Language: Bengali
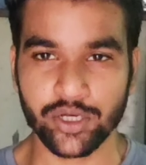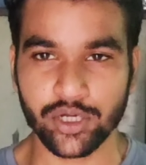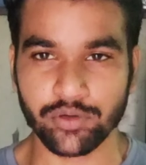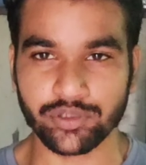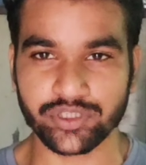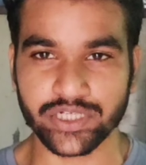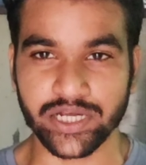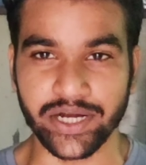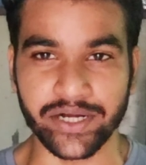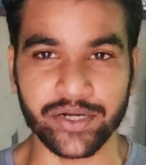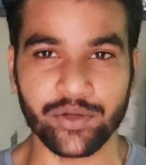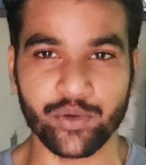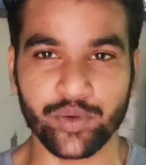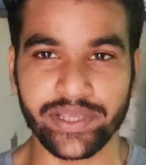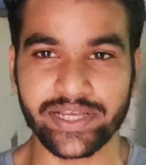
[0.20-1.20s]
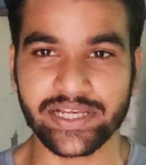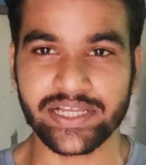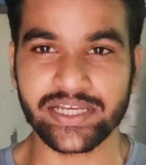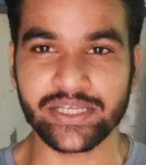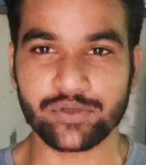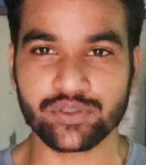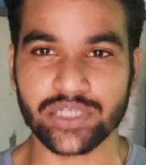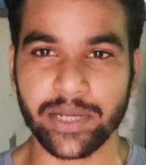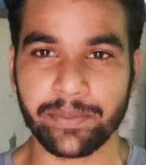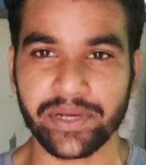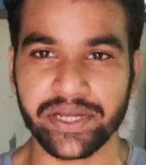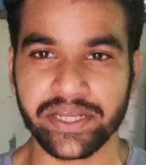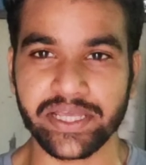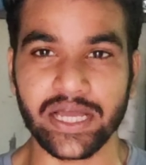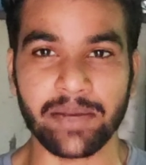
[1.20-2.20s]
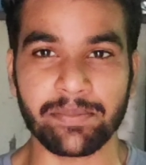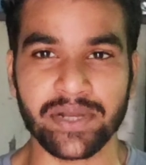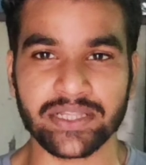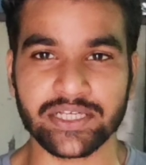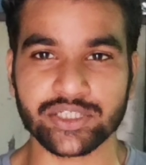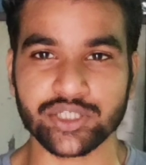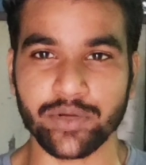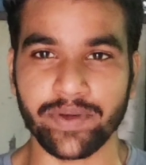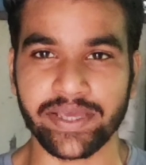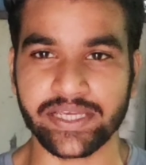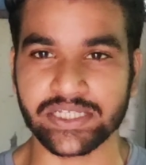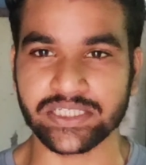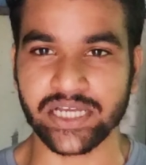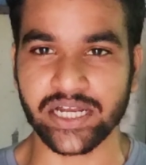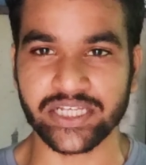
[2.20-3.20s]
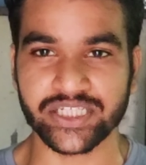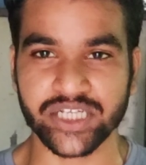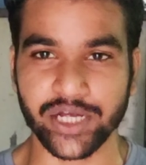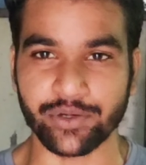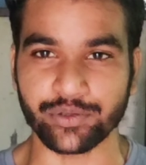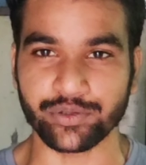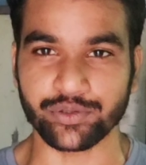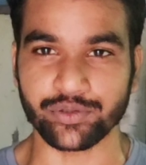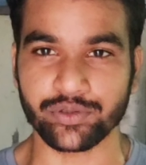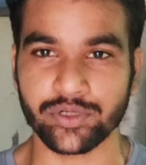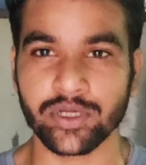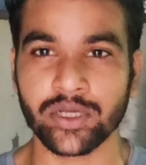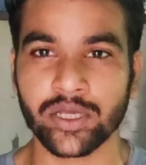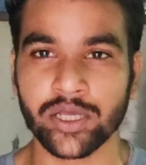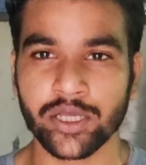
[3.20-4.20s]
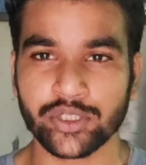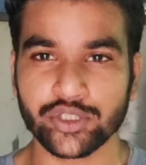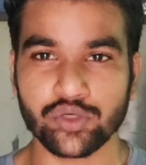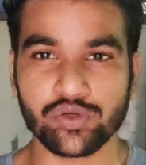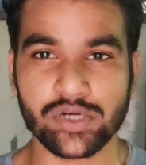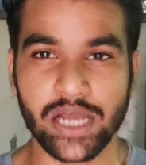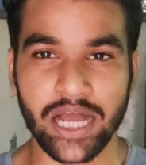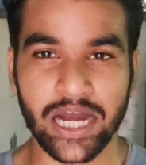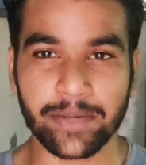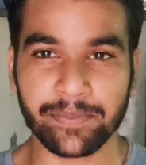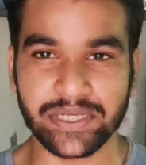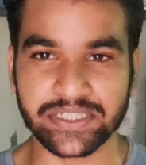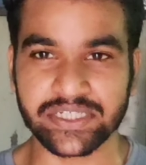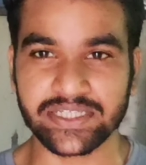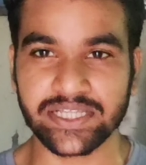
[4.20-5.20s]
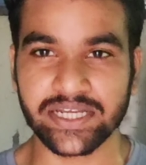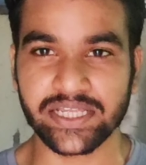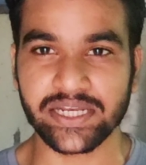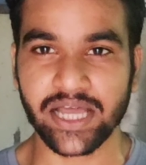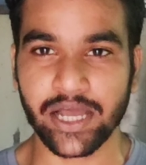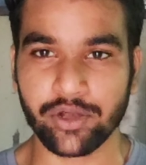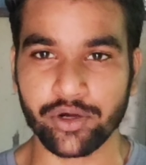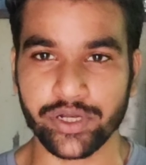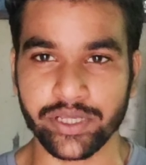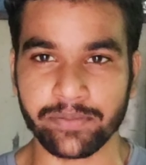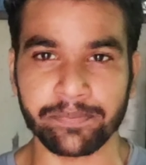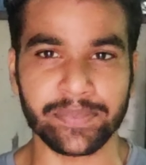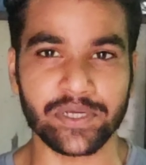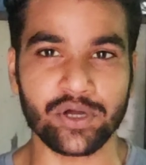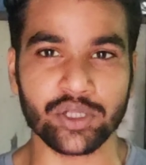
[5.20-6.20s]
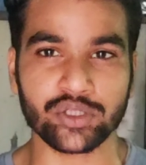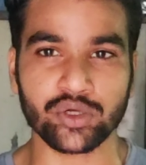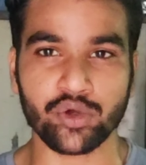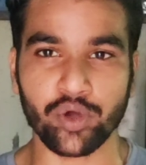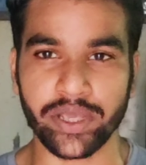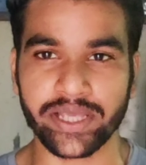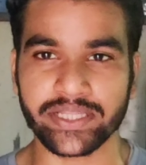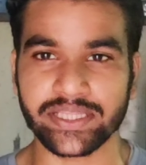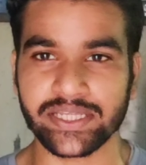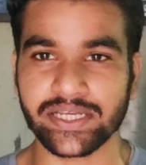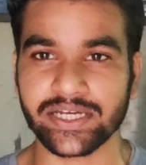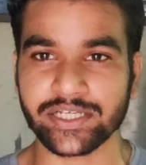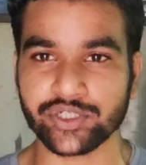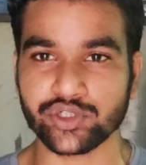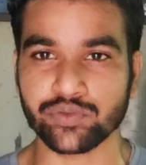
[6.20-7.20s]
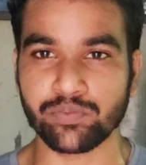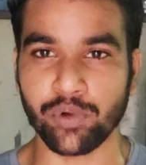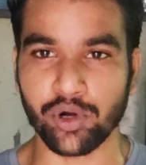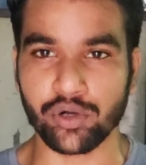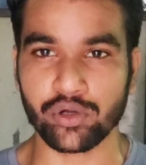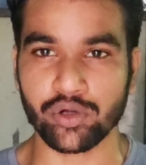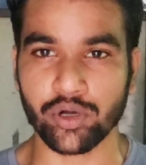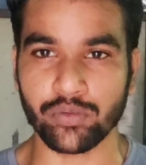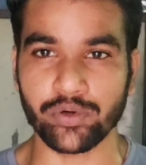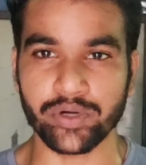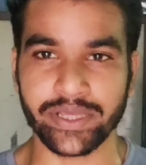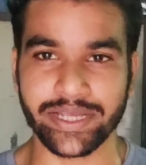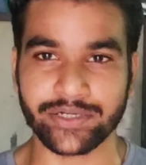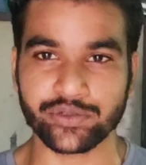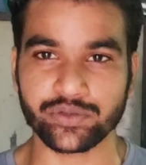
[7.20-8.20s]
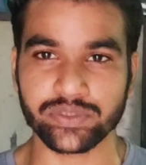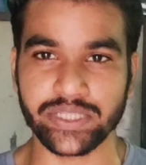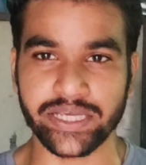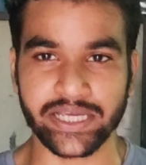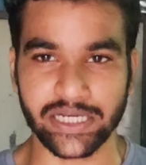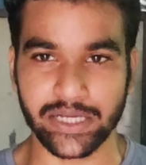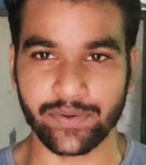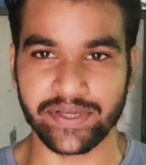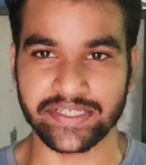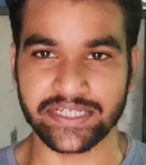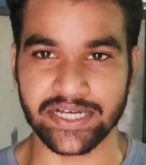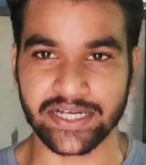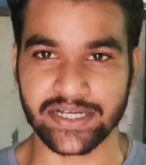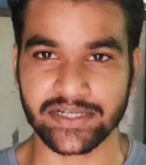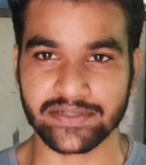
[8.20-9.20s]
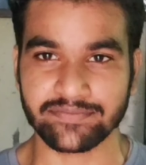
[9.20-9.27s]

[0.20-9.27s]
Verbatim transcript: নমস্কার উইকলি নিউজ আপডেটে আপনাদের সবাইকে জানাই স্বাগত চলুন আর বেশি দেরি না করে বিগত কয়েকদিনের কিছু বড় খবর একটু দেখে নেওয়া যাক